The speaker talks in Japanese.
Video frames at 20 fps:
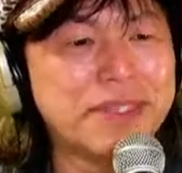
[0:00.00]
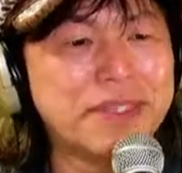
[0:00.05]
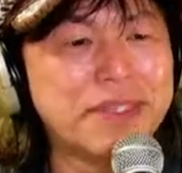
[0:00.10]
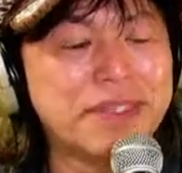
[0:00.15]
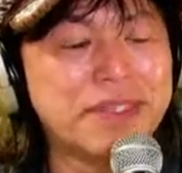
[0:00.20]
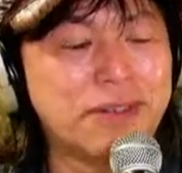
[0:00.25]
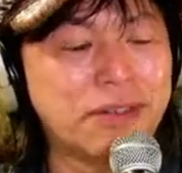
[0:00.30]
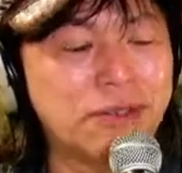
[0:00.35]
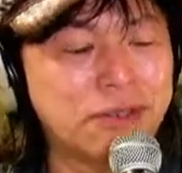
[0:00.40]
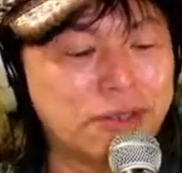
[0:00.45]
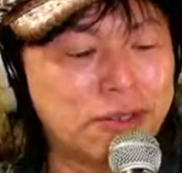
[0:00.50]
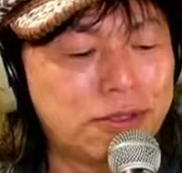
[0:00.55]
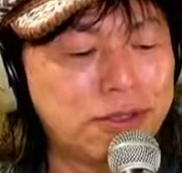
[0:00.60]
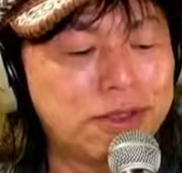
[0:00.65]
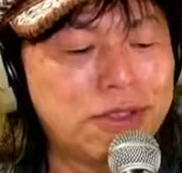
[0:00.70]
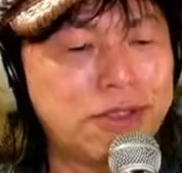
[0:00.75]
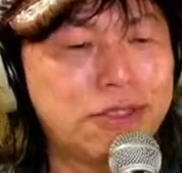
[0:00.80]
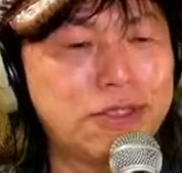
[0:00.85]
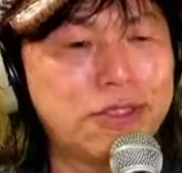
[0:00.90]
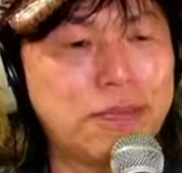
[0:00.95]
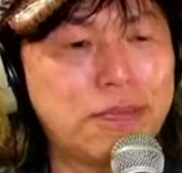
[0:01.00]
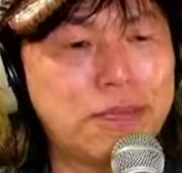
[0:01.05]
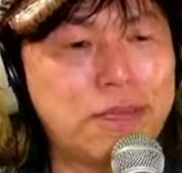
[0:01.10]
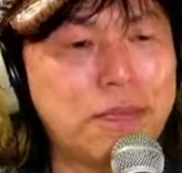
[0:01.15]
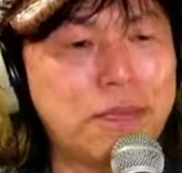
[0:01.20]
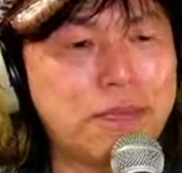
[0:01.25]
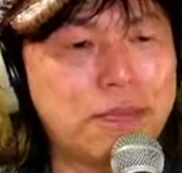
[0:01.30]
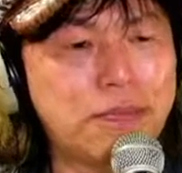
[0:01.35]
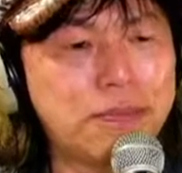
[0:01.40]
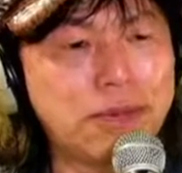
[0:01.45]
このグッズ
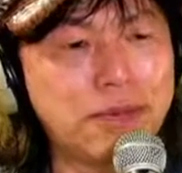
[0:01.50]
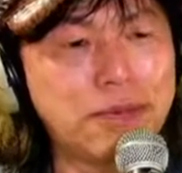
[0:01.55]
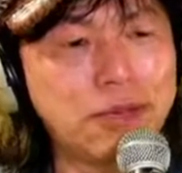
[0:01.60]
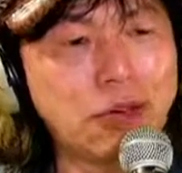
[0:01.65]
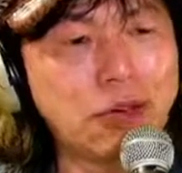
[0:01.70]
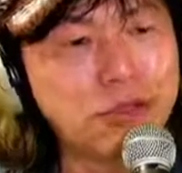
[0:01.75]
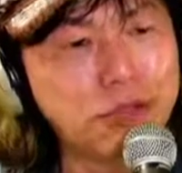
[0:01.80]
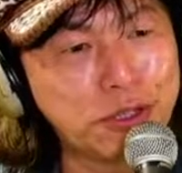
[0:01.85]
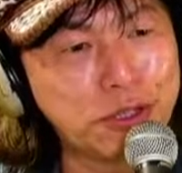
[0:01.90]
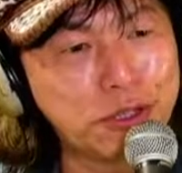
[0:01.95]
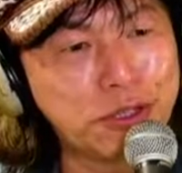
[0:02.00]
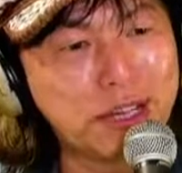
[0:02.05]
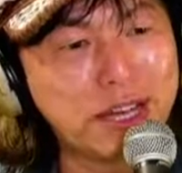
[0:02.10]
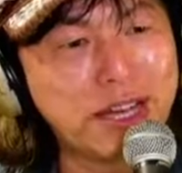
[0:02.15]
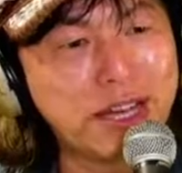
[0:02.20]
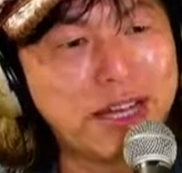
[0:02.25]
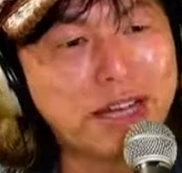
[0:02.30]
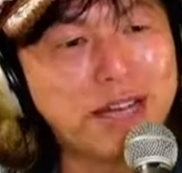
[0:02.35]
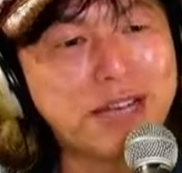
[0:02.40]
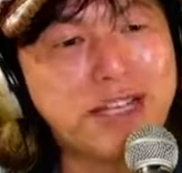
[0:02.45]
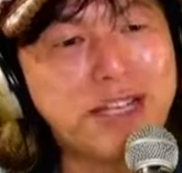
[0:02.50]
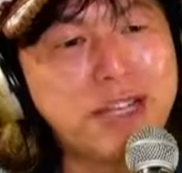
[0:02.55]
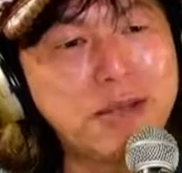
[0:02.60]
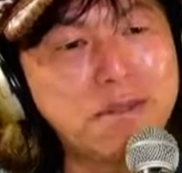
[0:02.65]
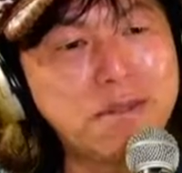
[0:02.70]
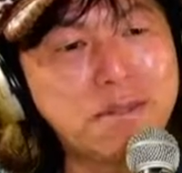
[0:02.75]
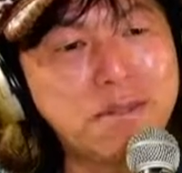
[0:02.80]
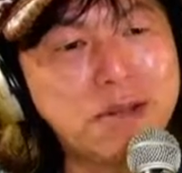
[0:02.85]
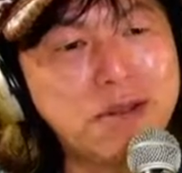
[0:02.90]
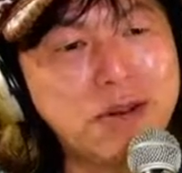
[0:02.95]
用っていうか
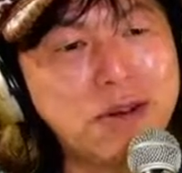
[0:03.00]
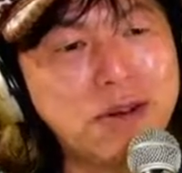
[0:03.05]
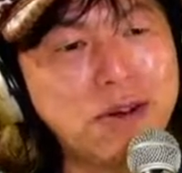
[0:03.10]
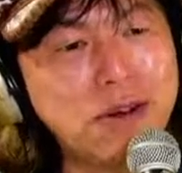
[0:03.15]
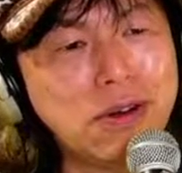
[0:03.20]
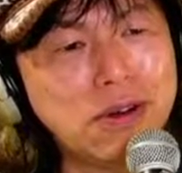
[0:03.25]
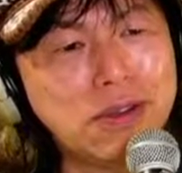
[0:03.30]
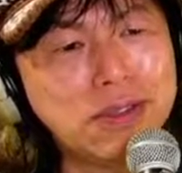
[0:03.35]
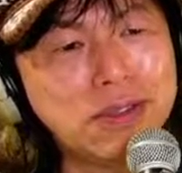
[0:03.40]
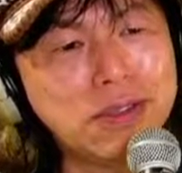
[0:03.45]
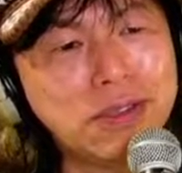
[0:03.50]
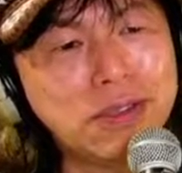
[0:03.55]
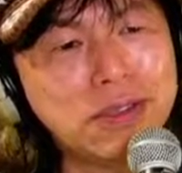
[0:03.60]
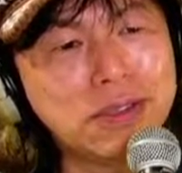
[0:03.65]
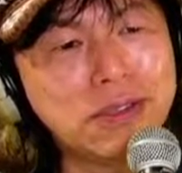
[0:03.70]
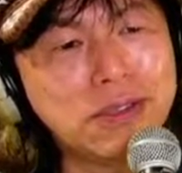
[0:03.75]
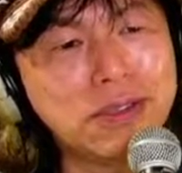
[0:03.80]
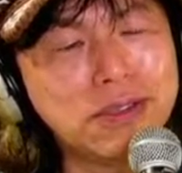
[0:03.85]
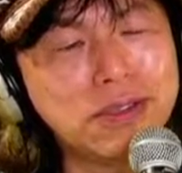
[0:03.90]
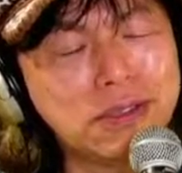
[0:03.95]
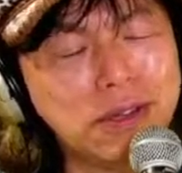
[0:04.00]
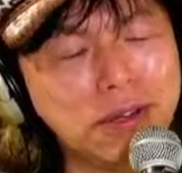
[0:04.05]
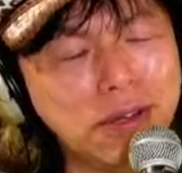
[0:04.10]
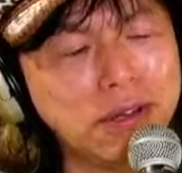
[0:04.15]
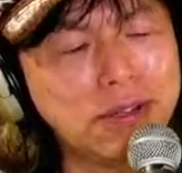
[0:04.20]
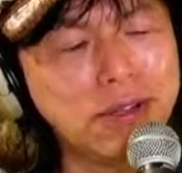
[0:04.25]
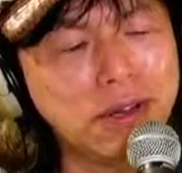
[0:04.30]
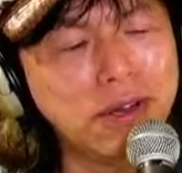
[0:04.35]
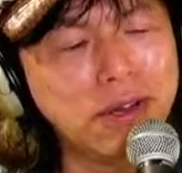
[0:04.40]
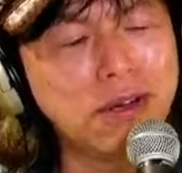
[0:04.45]
リップンロール
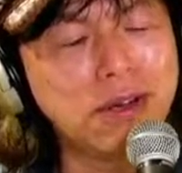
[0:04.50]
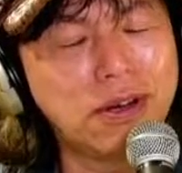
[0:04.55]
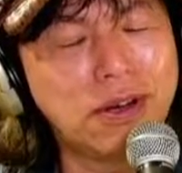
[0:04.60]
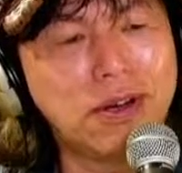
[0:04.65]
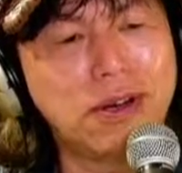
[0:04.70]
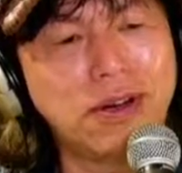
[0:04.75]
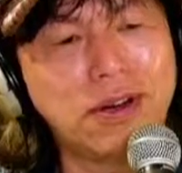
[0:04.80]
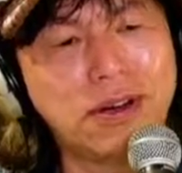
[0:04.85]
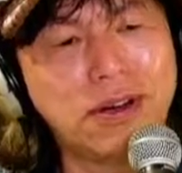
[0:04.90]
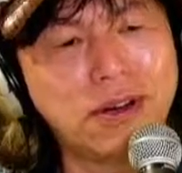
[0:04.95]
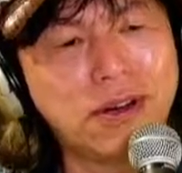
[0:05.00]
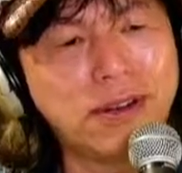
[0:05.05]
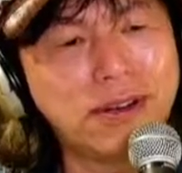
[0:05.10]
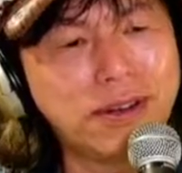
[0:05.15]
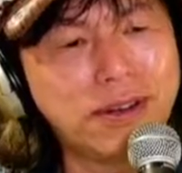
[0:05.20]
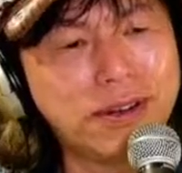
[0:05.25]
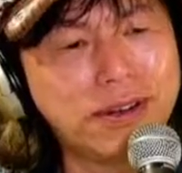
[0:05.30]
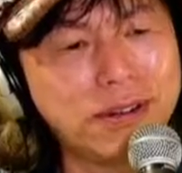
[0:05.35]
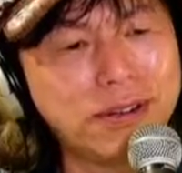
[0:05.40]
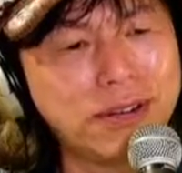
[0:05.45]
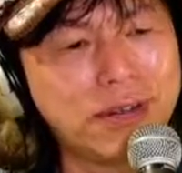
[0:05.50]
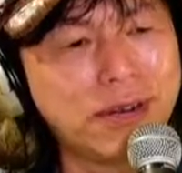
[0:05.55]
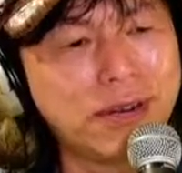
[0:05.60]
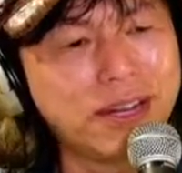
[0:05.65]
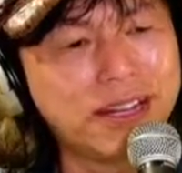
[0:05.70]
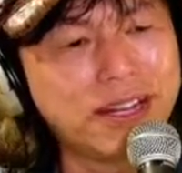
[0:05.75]
用のロゴが